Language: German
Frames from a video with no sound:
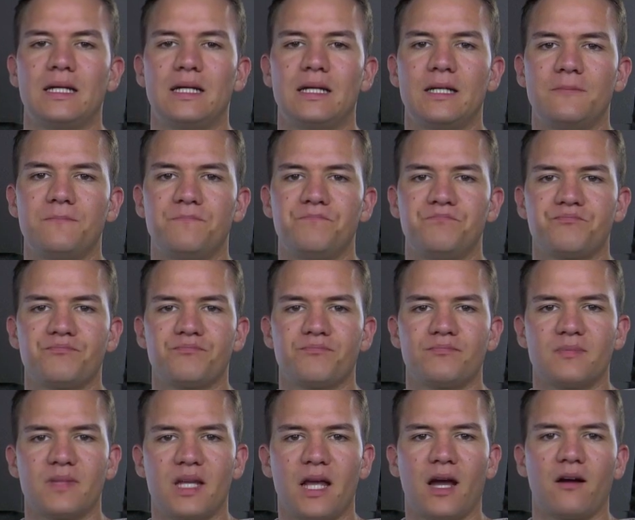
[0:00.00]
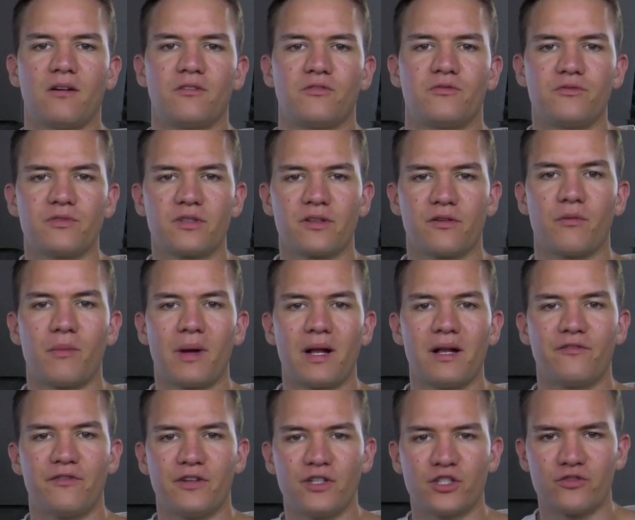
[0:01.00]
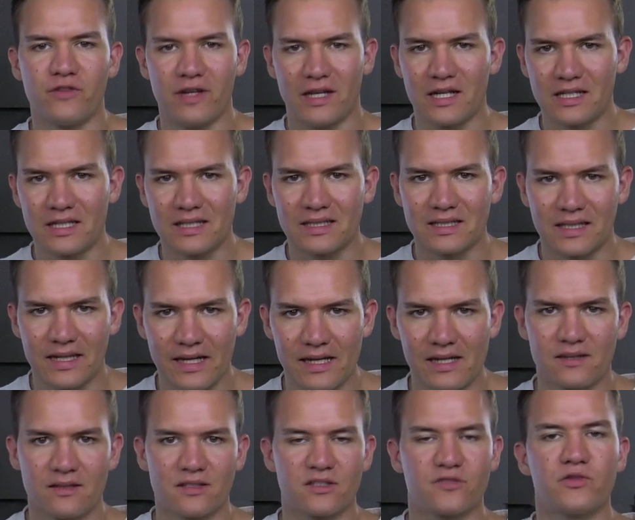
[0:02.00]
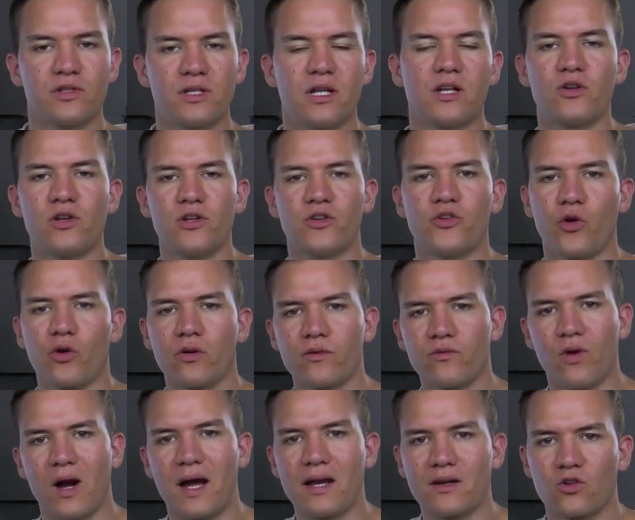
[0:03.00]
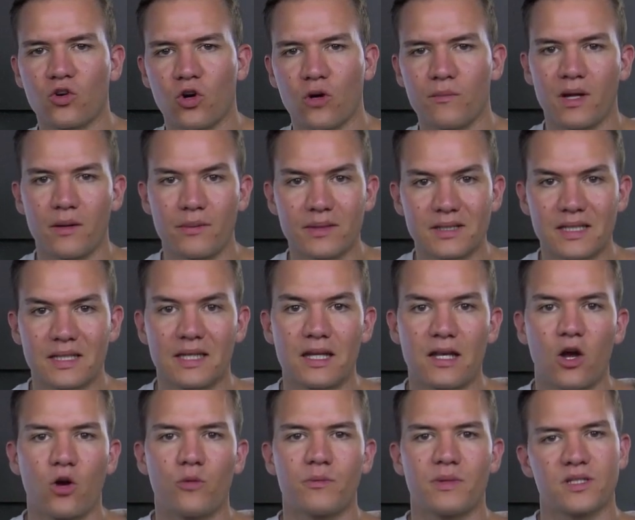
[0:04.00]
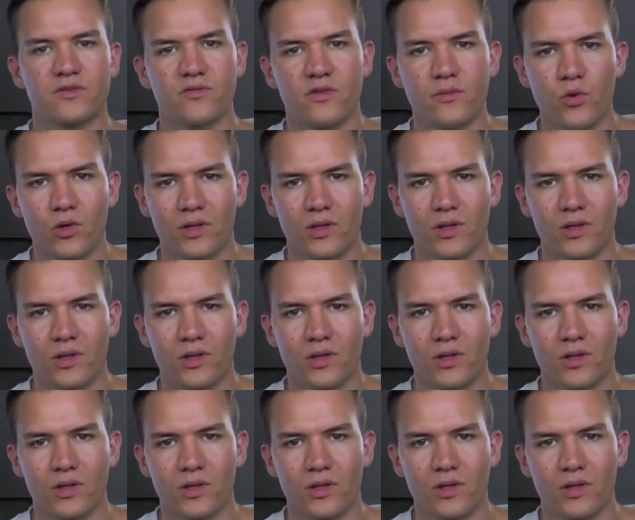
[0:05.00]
ähm, ja, sagen wir mal, verschwendetes Geld. Es wird natürlich irgendwo ankommen, aber es geht ja darum, dass wir